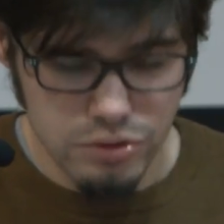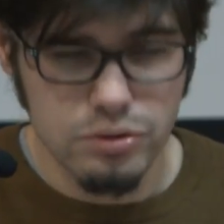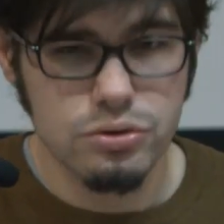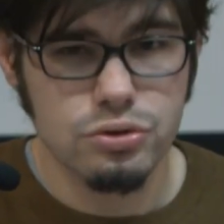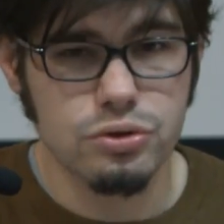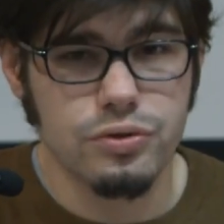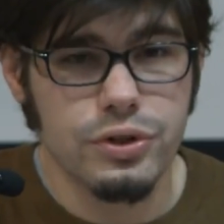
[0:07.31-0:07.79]

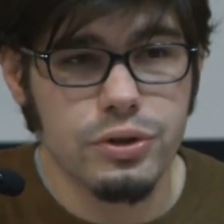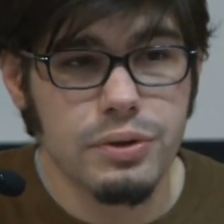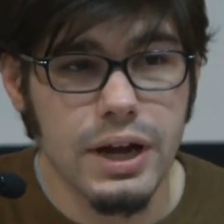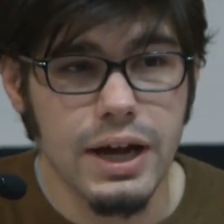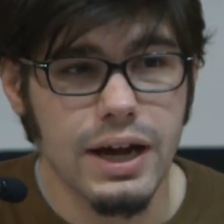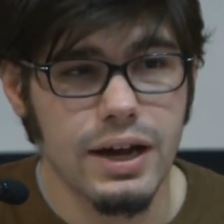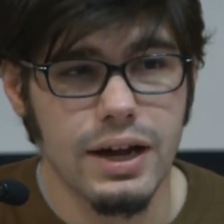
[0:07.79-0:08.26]
sufrí
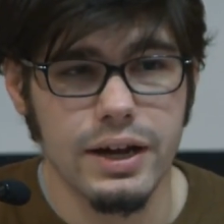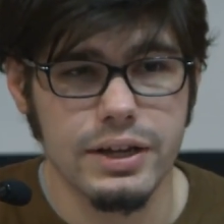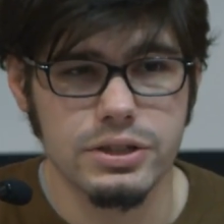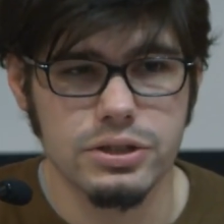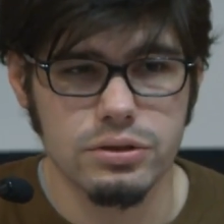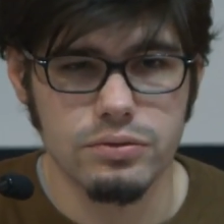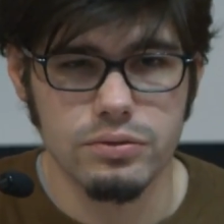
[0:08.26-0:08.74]
una
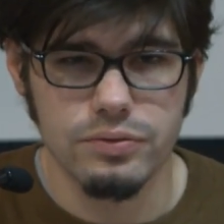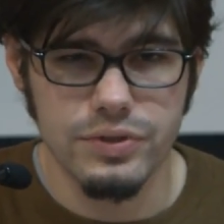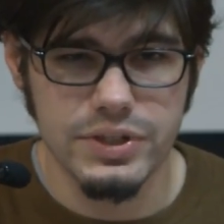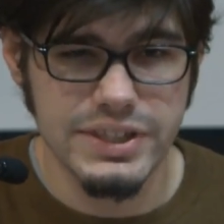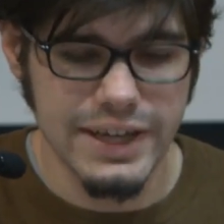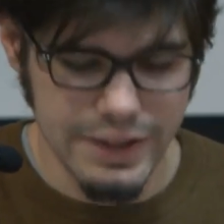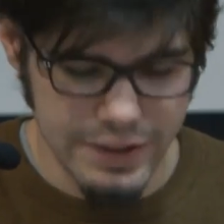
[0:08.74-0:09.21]
agresión
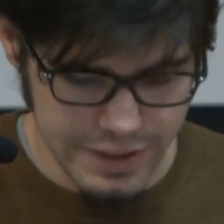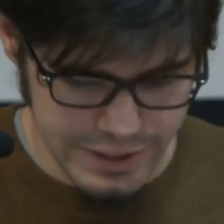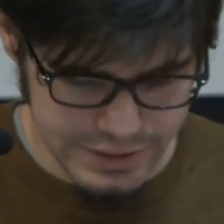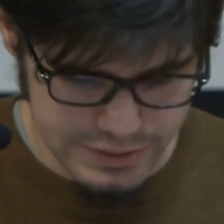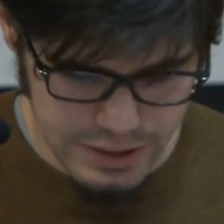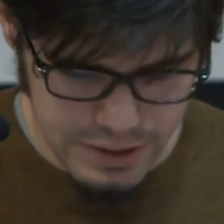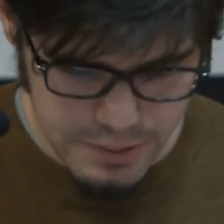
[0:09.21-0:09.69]
física
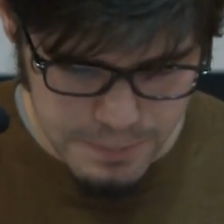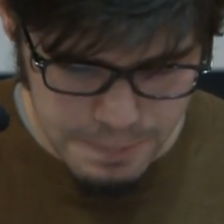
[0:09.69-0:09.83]
directa,